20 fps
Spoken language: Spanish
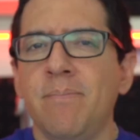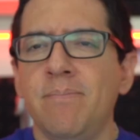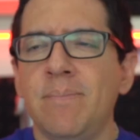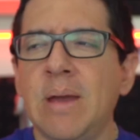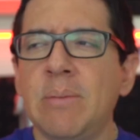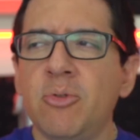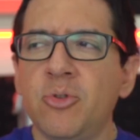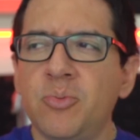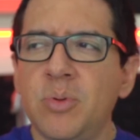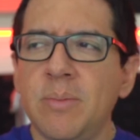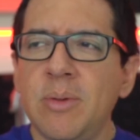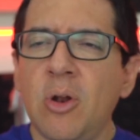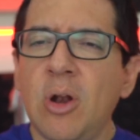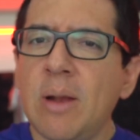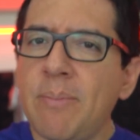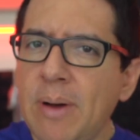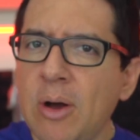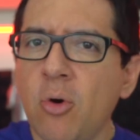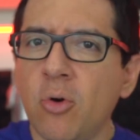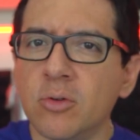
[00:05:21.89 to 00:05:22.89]
Veamos primero
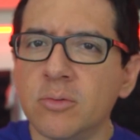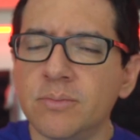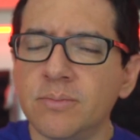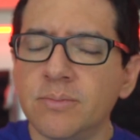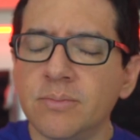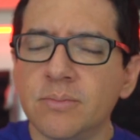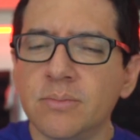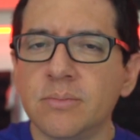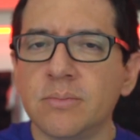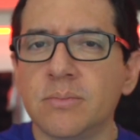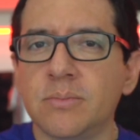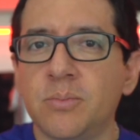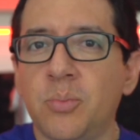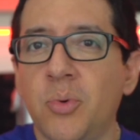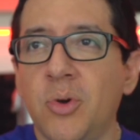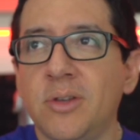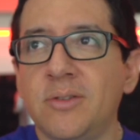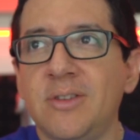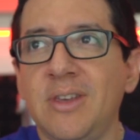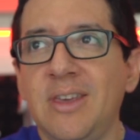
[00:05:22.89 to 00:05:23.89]
el apagón.
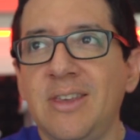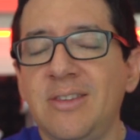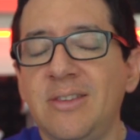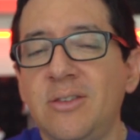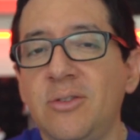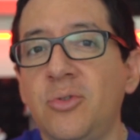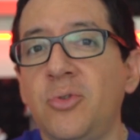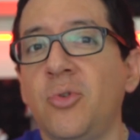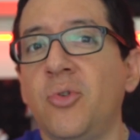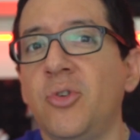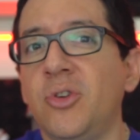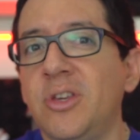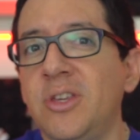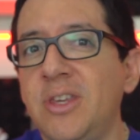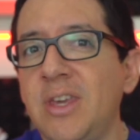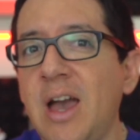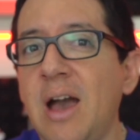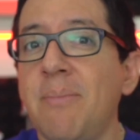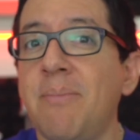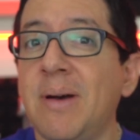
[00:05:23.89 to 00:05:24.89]
Pues esto
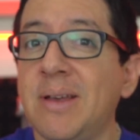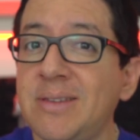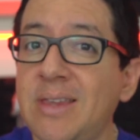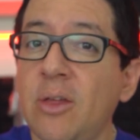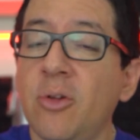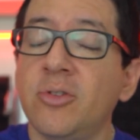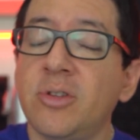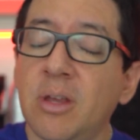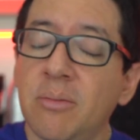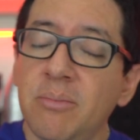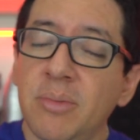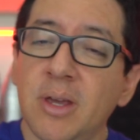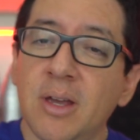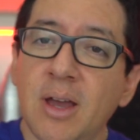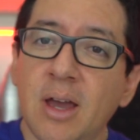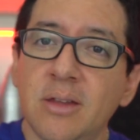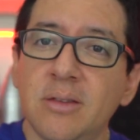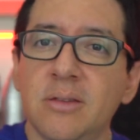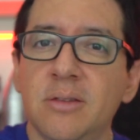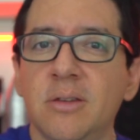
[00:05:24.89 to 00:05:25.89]
ya ha pasado
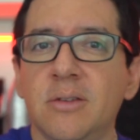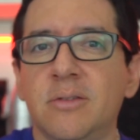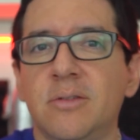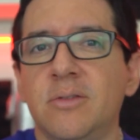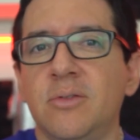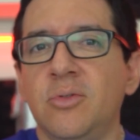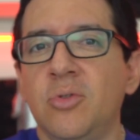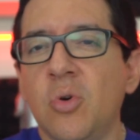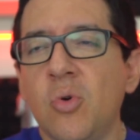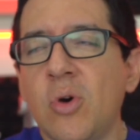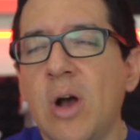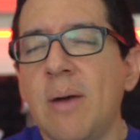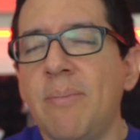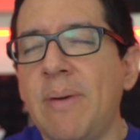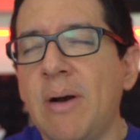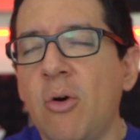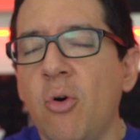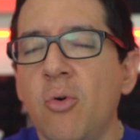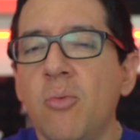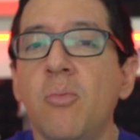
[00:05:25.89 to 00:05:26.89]
también antes, no un
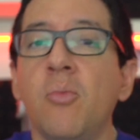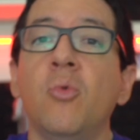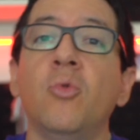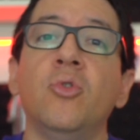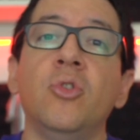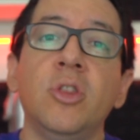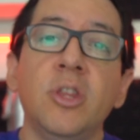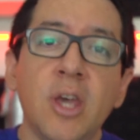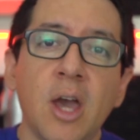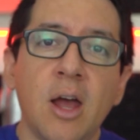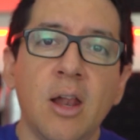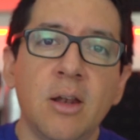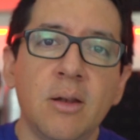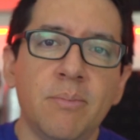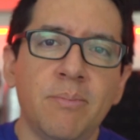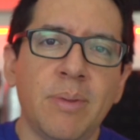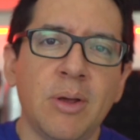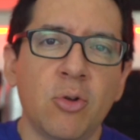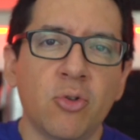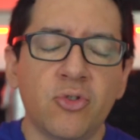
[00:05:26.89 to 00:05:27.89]
apagón
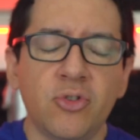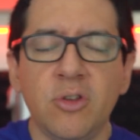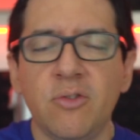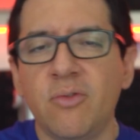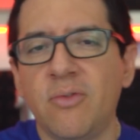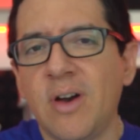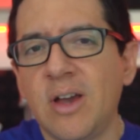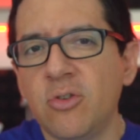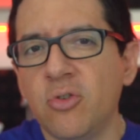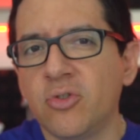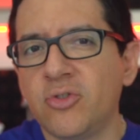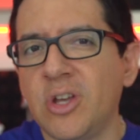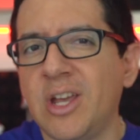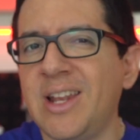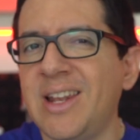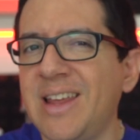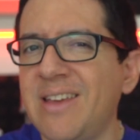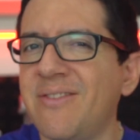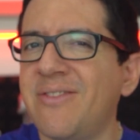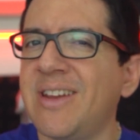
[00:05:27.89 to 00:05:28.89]
mundial, pero sí fallos
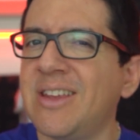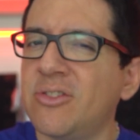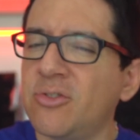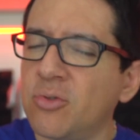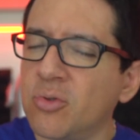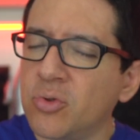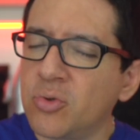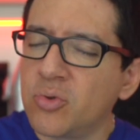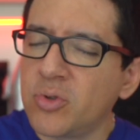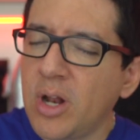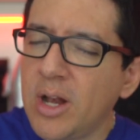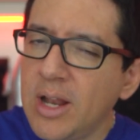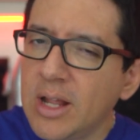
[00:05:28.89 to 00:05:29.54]
en la infraestructura